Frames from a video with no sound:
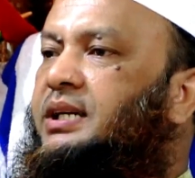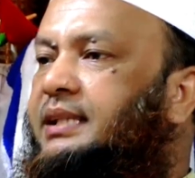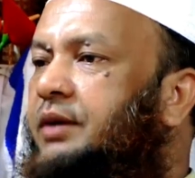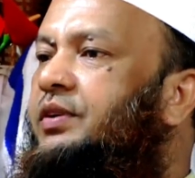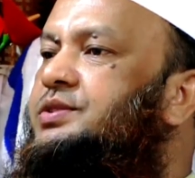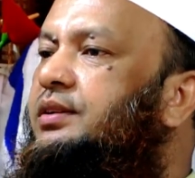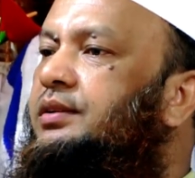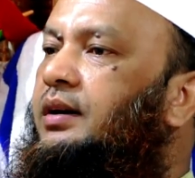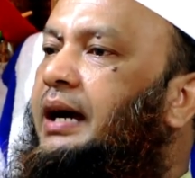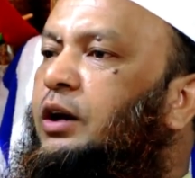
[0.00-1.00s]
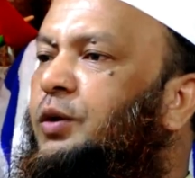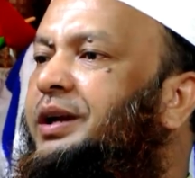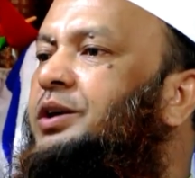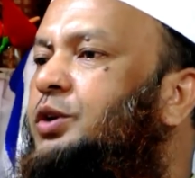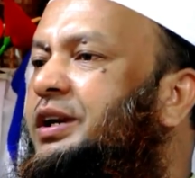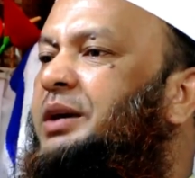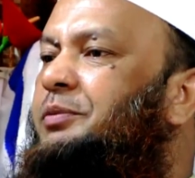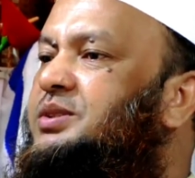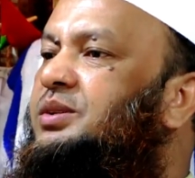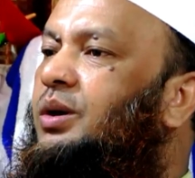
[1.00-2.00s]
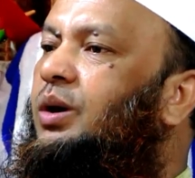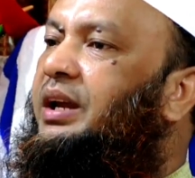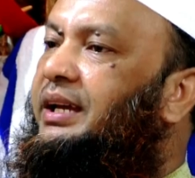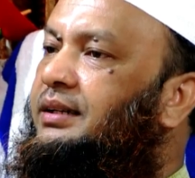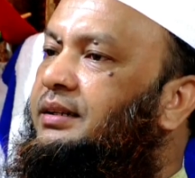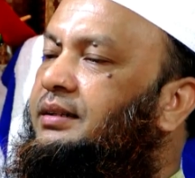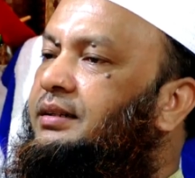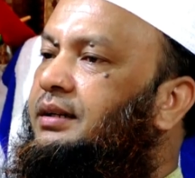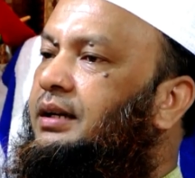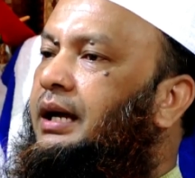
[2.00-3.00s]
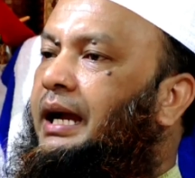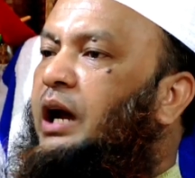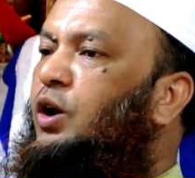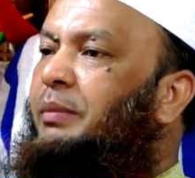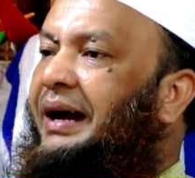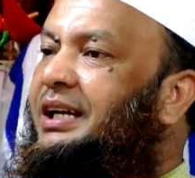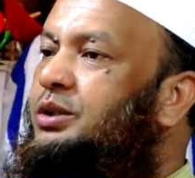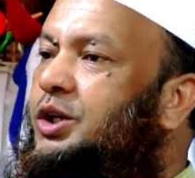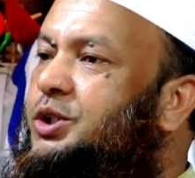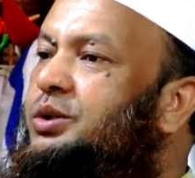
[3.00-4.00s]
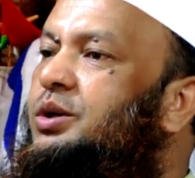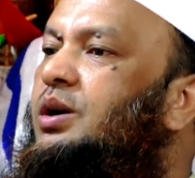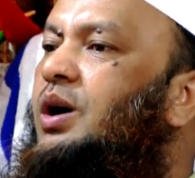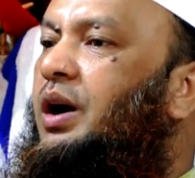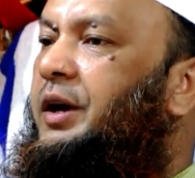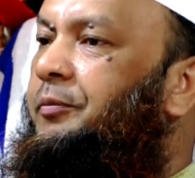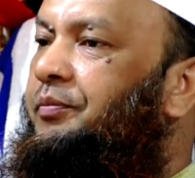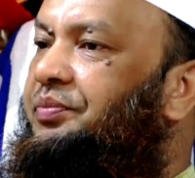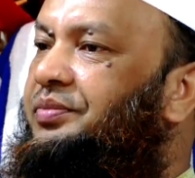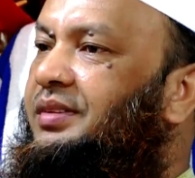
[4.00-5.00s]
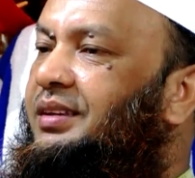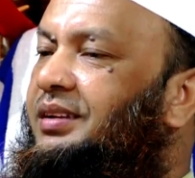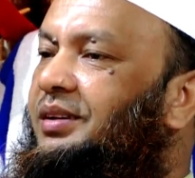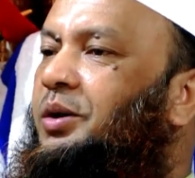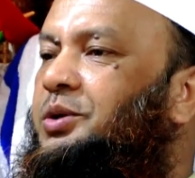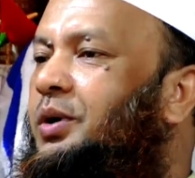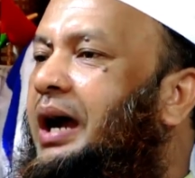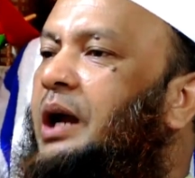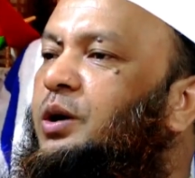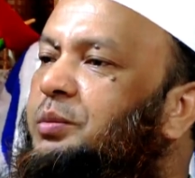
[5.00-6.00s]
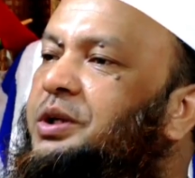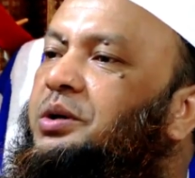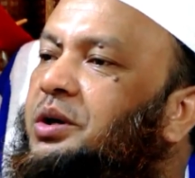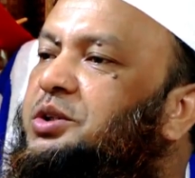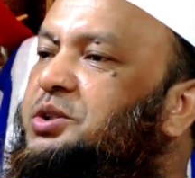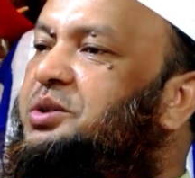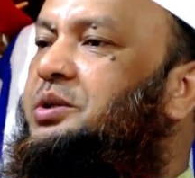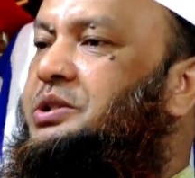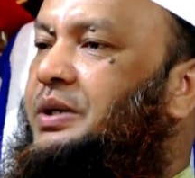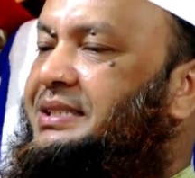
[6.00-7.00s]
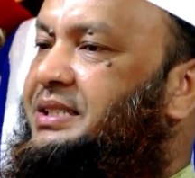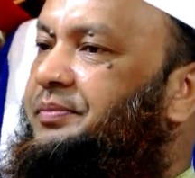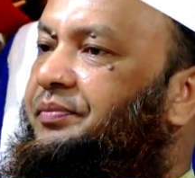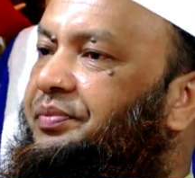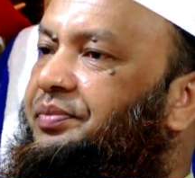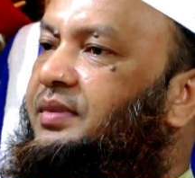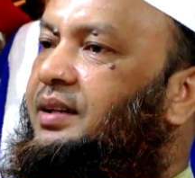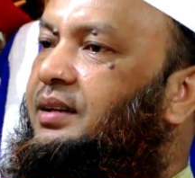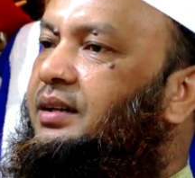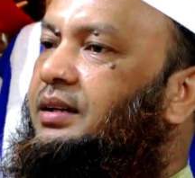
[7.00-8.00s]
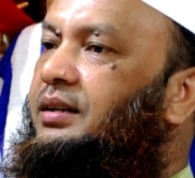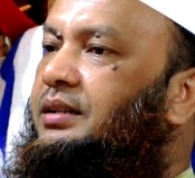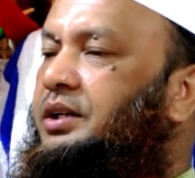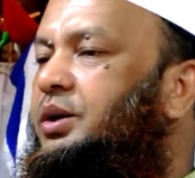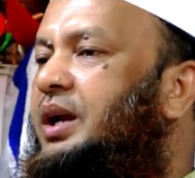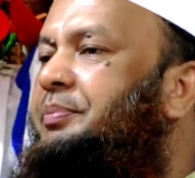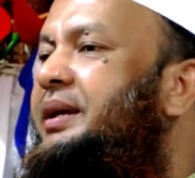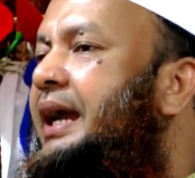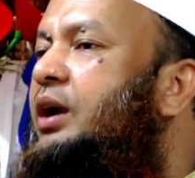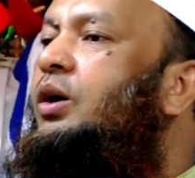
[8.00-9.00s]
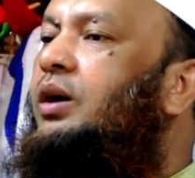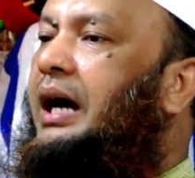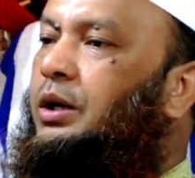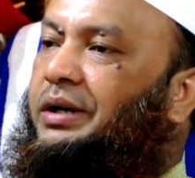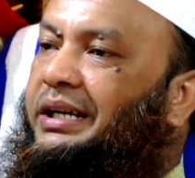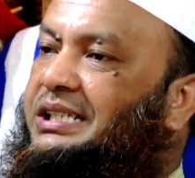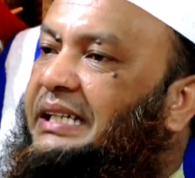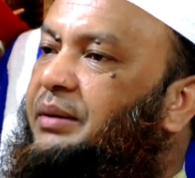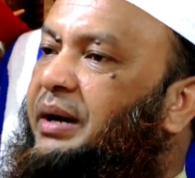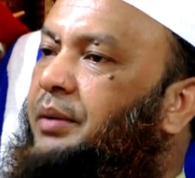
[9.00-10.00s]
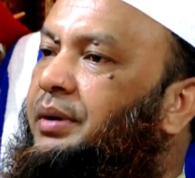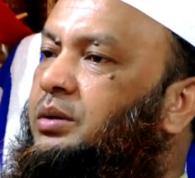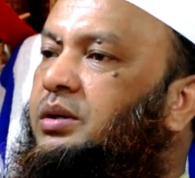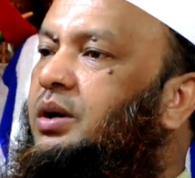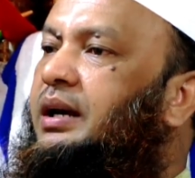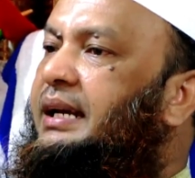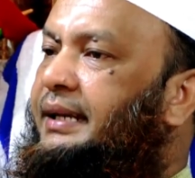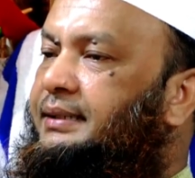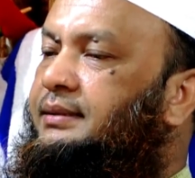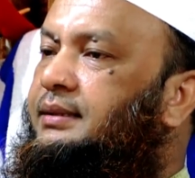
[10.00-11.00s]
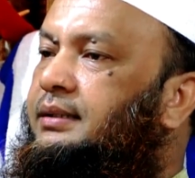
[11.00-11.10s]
সে তার পছন্দ কালো মেয়েও তো অনেকে পছন্দ করে কালো মানে তো অসুন্দর নয় কত কালোর ভিতরেও তো সৌন্দর্য আছে এই জন্য আপনি কেন কালোটাকে সাদা বানাবেন কোনো দরকার নেই